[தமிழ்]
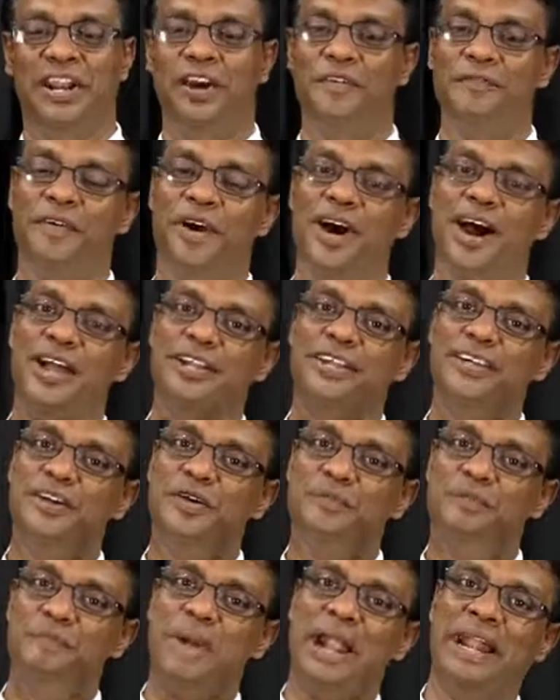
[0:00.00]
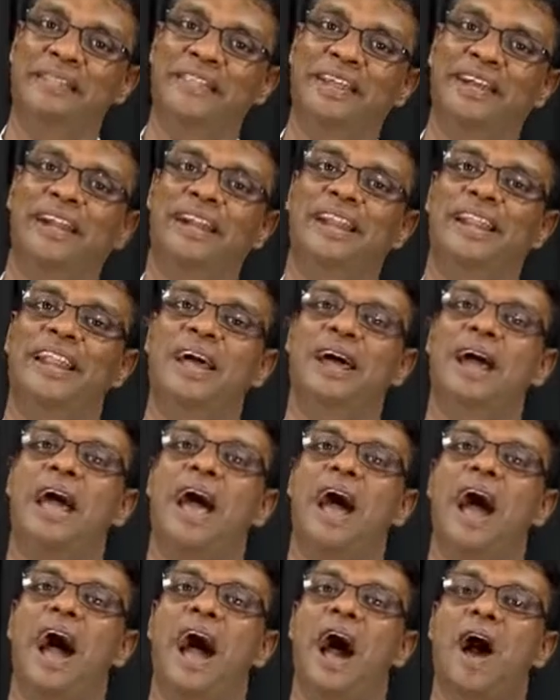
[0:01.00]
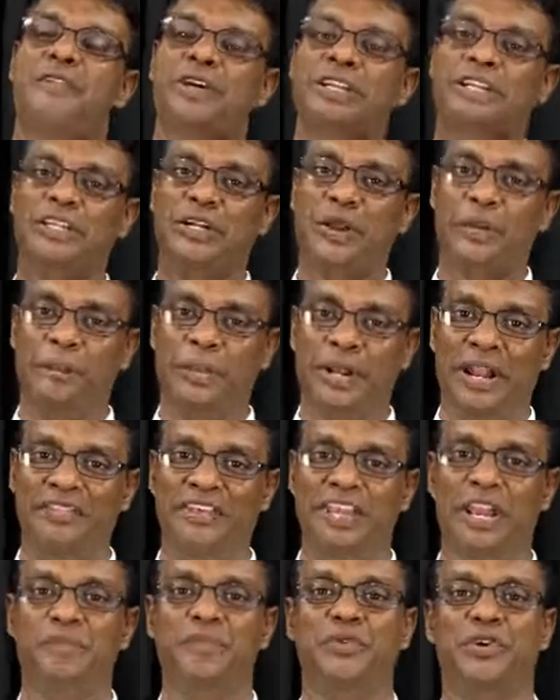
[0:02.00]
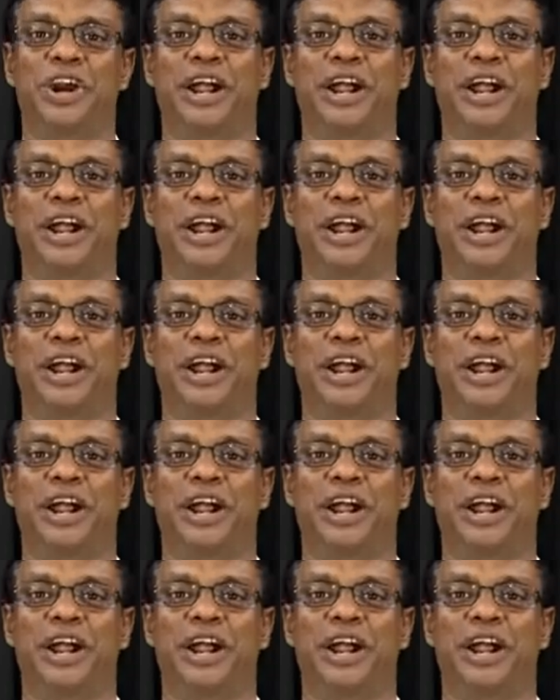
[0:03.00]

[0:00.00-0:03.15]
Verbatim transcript: எவ்வாறு மனிதர்கள் அவருக்கு பிரதியன்பு